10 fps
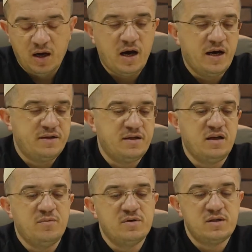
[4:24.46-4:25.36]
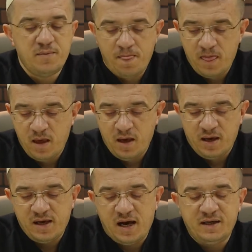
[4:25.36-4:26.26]
Ayet-i kerimesi.
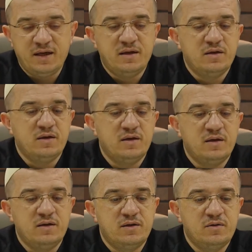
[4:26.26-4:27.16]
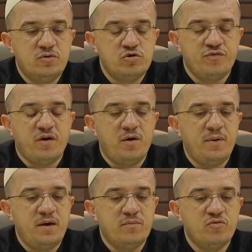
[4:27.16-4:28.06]
Yani e, Yusuf
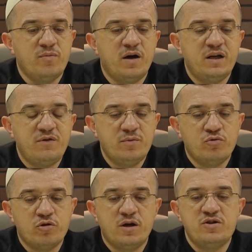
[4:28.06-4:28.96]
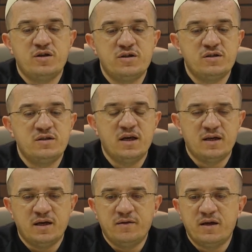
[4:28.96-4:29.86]
abi bu manevi buhran
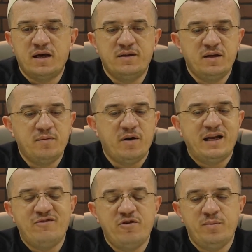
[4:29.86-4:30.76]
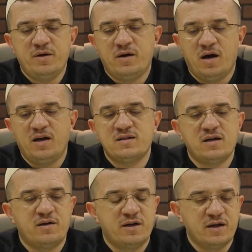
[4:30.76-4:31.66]
içerisindeyken, kendine manevi bir
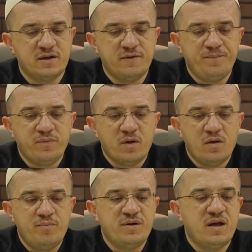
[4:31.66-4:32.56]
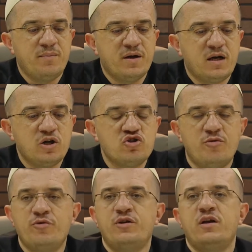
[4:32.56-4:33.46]
halasker ararken, birdenbire
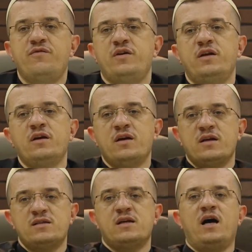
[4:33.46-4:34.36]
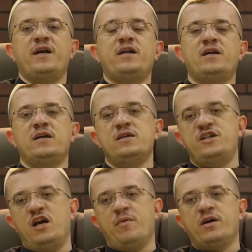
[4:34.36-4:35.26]
Kastamonu nefini zahiri
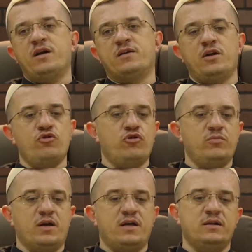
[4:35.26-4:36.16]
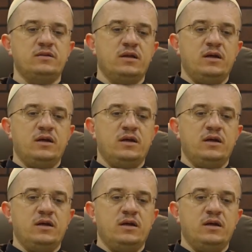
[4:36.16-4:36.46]
şeye bakaraktan yorumlarken